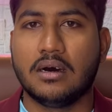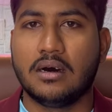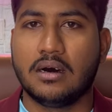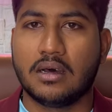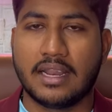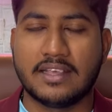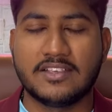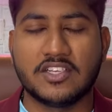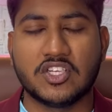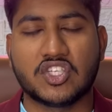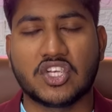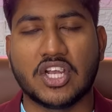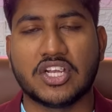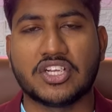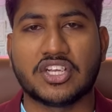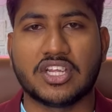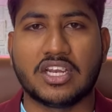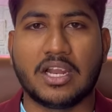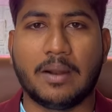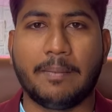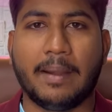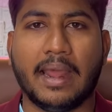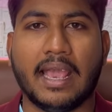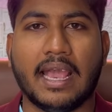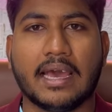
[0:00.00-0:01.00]
ரெஜிஸ்ட்ரேஷன்
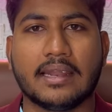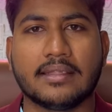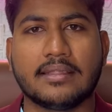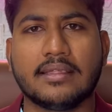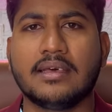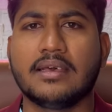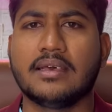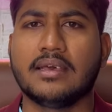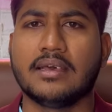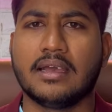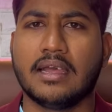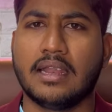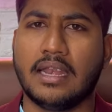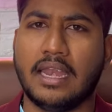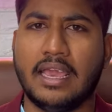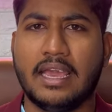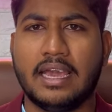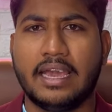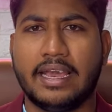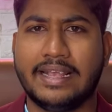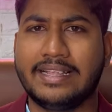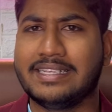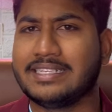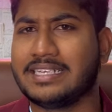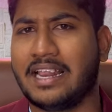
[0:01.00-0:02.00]
அப்படிங்கிறது நீங்கள்
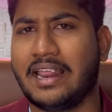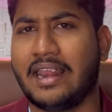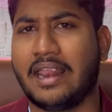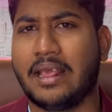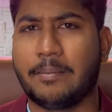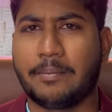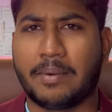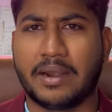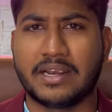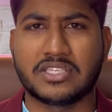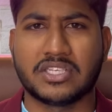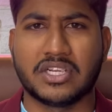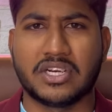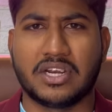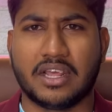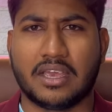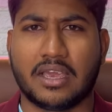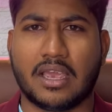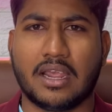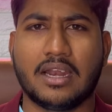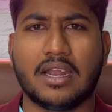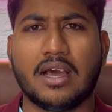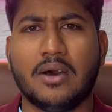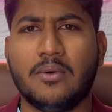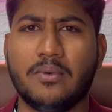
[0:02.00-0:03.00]
இன்ஜினியரிங் படிச்சுட்டு
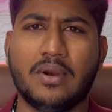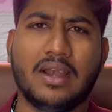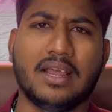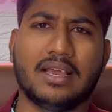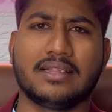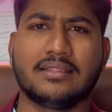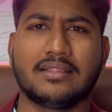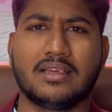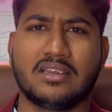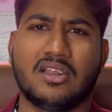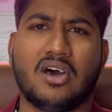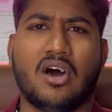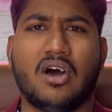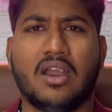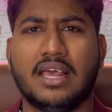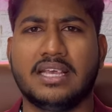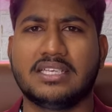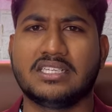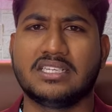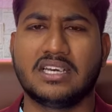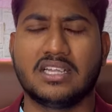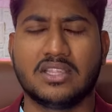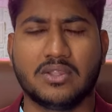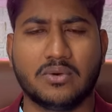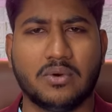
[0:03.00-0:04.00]
இருக்கீங்கன்னா உங்களுக்கு இந்த
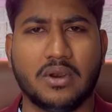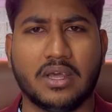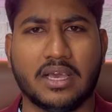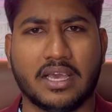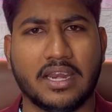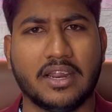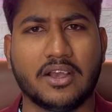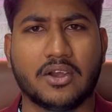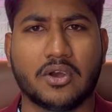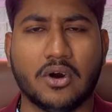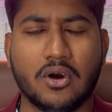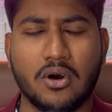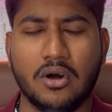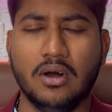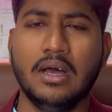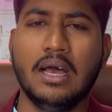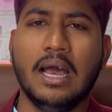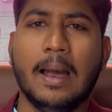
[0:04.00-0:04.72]
நாலேஜ்ங்கிறது உங்களுக்கு இருக்கும்